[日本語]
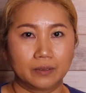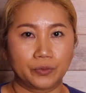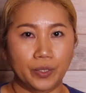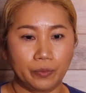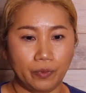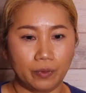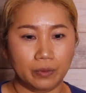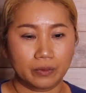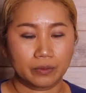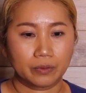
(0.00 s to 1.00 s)
それ
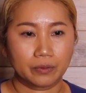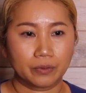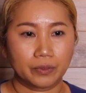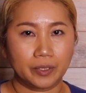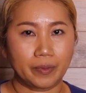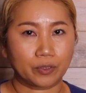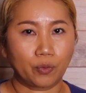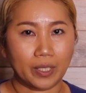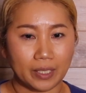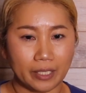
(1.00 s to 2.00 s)
を今
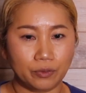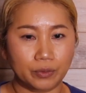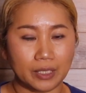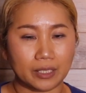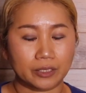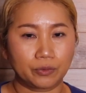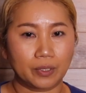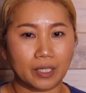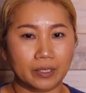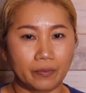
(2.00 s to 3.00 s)
通らないように私
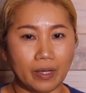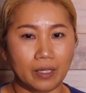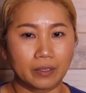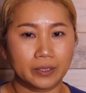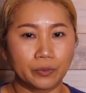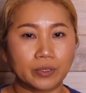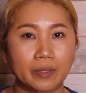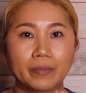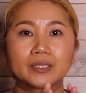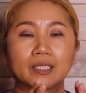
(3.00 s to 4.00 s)
の中では祈っ
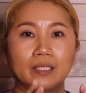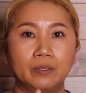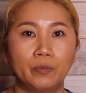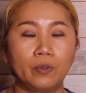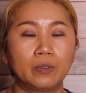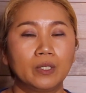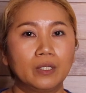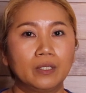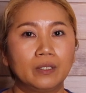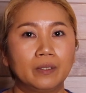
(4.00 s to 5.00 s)
てますけれども
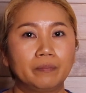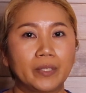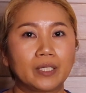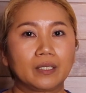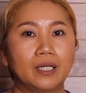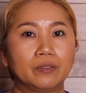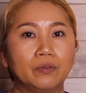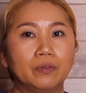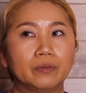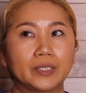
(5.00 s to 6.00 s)
まあ、あ
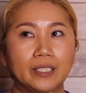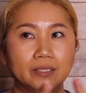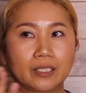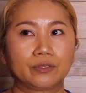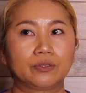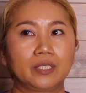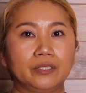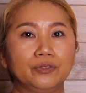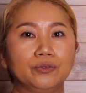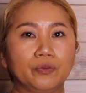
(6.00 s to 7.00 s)
のテキサスって
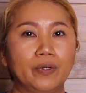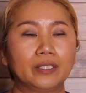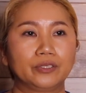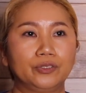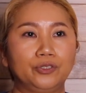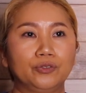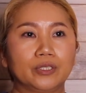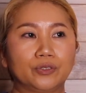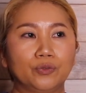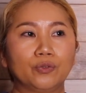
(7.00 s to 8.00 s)
いうのは銃
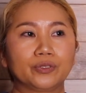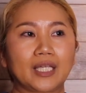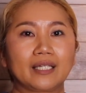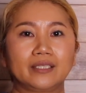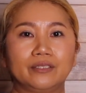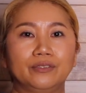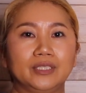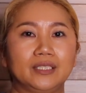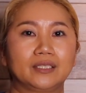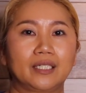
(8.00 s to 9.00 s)
がすごく大切
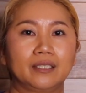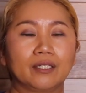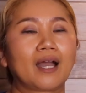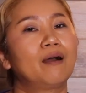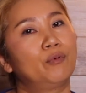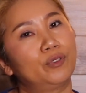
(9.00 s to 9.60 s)
にされてカー